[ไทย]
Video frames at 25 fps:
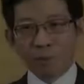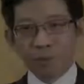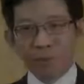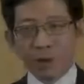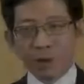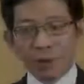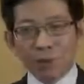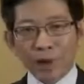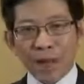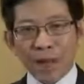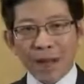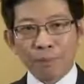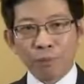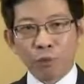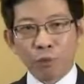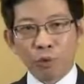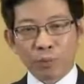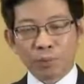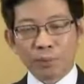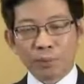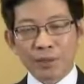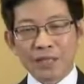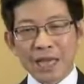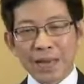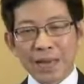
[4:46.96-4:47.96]
ไม่ว่าผ
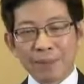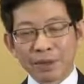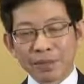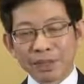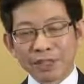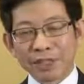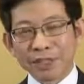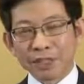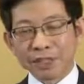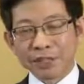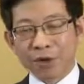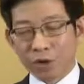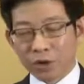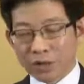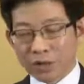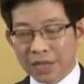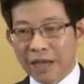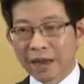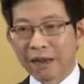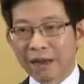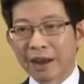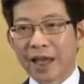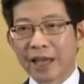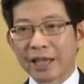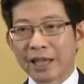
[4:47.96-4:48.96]
ลประชามติจอกอ
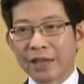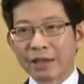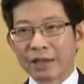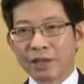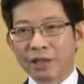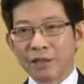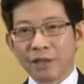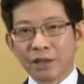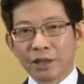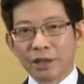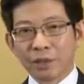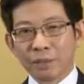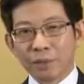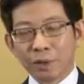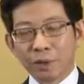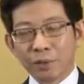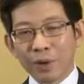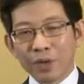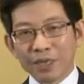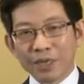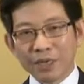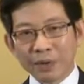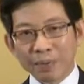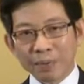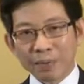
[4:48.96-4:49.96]
ย่างไร ไม่
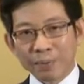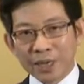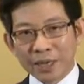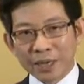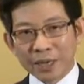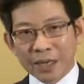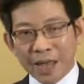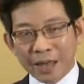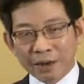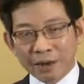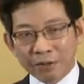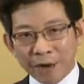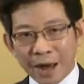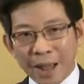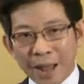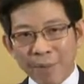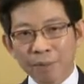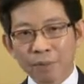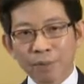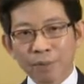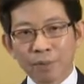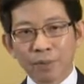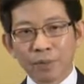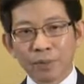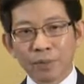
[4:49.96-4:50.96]
ว่าจะเป็นการรับ
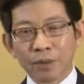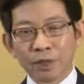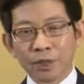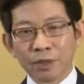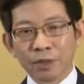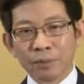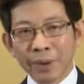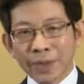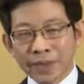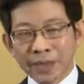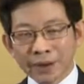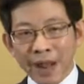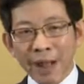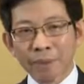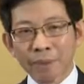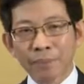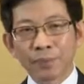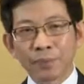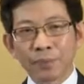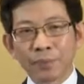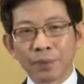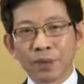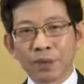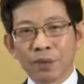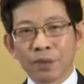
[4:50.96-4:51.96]
หรือไม่รับ
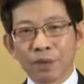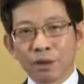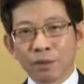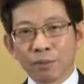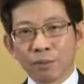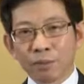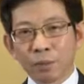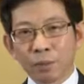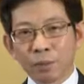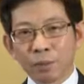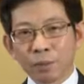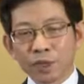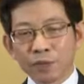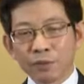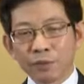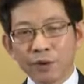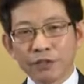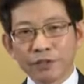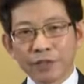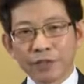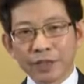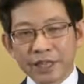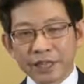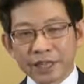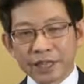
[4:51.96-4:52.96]
ผมคิดว่า
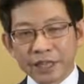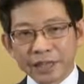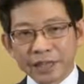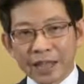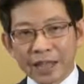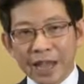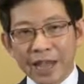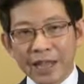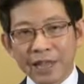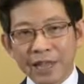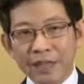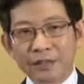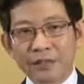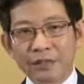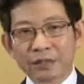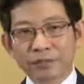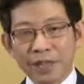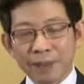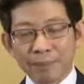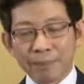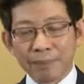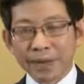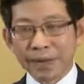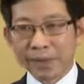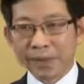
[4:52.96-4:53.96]
เศรษฐกิจไทยจะ
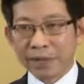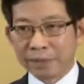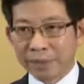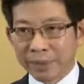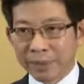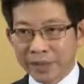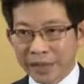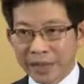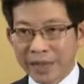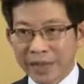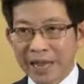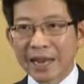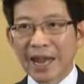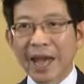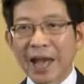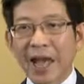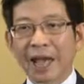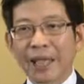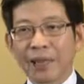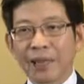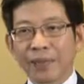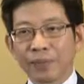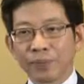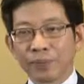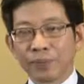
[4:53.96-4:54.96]
สามารถเดินไปข้างหน้าได้
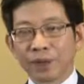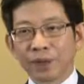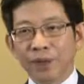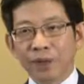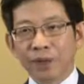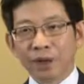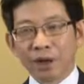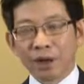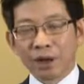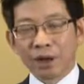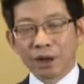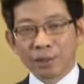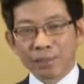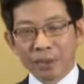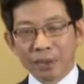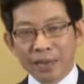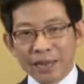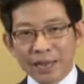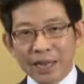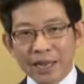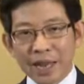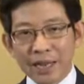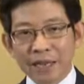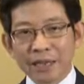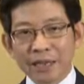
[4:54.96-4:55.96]
ใน
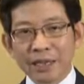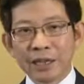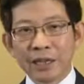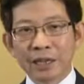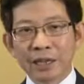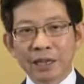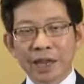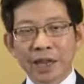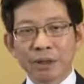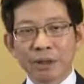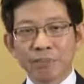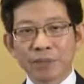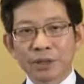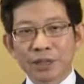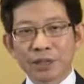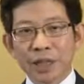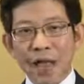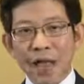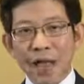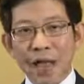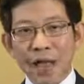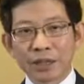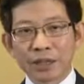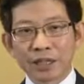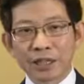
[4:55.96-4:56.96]
ขณะนี้นะครับ
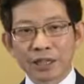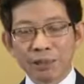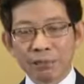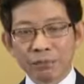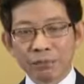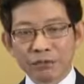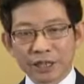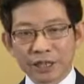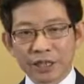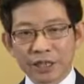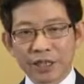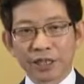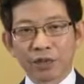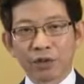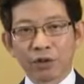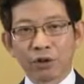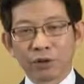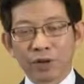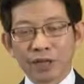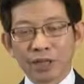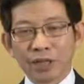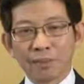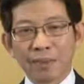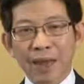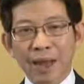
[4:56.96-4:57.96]
ทางทีมเศรษฐกิจของ
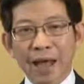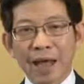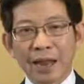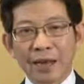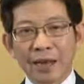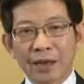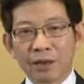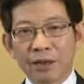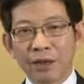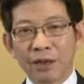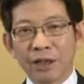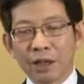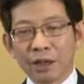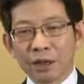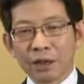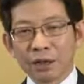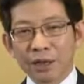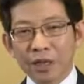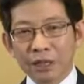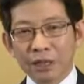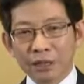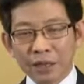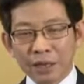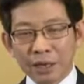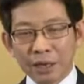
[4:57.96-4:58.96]
รัฐบาล
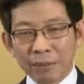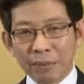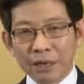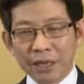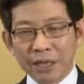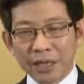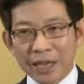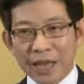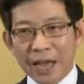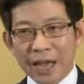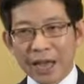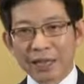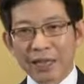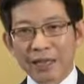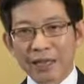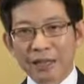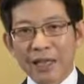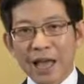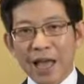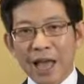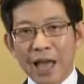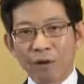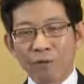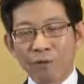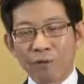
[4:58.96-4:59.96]
ได้เตรียมมาตรการ
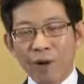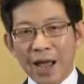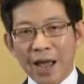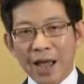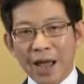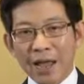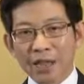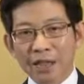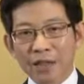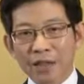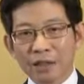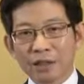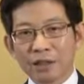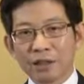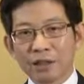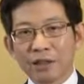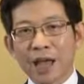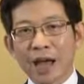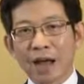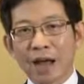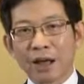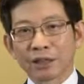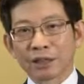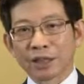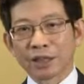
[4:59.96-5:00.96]
ต่างๆไว้อ
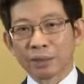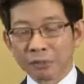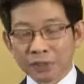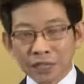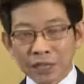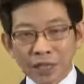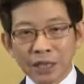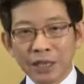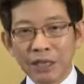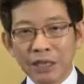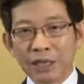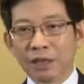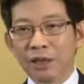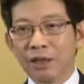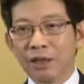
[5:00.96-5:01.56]
ย่างเต็มที่